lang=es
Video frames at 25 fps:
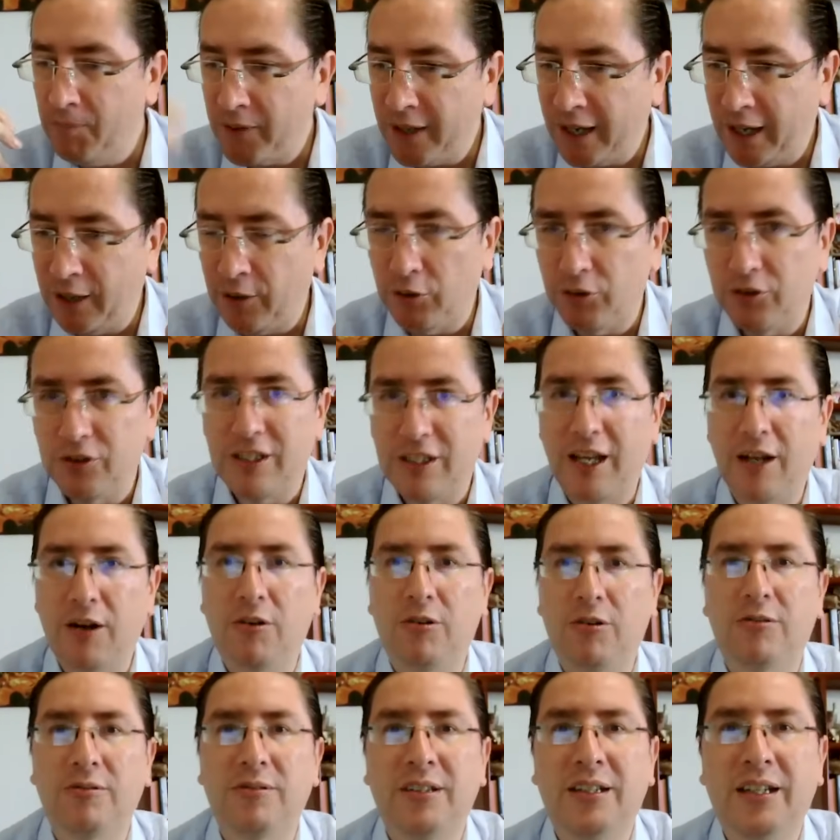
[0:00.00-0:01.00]
que nos
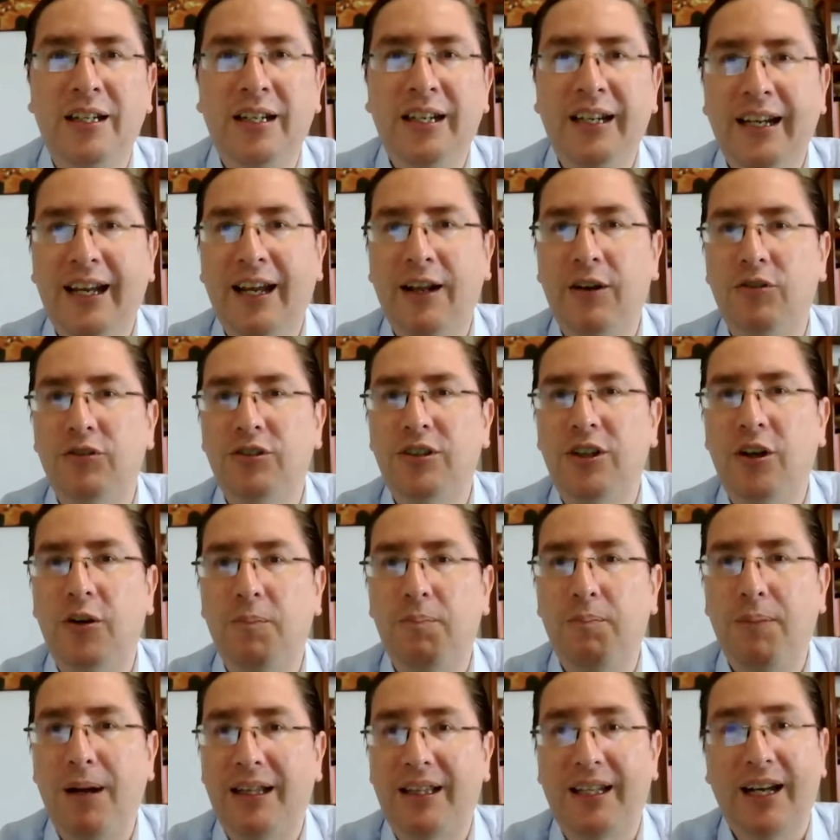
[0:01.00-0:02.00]
dieron que nos
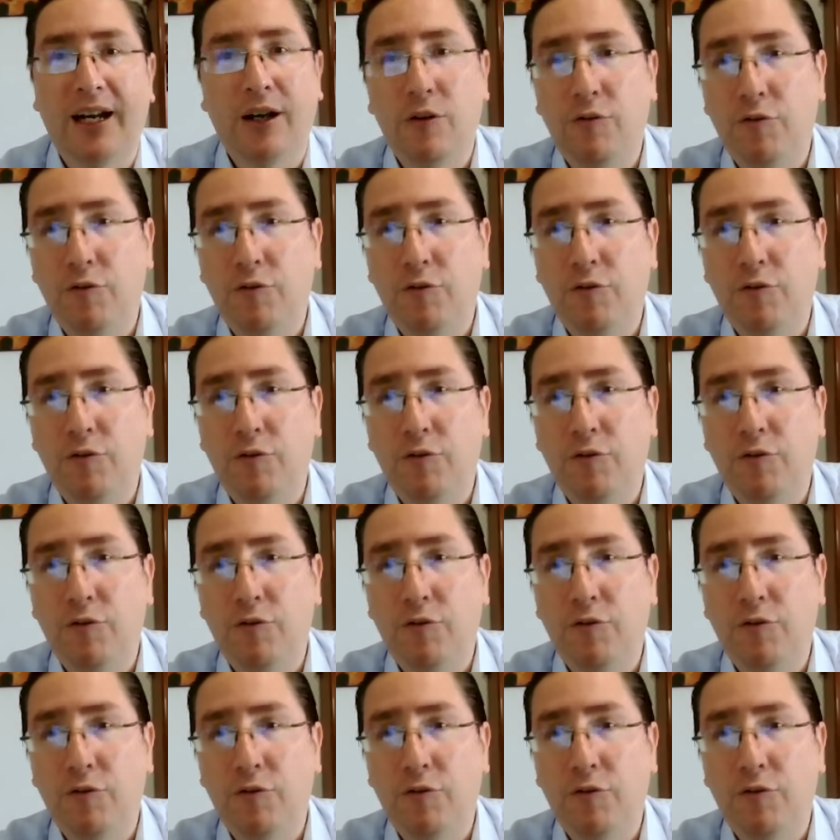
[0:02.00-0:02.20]
dieron patria.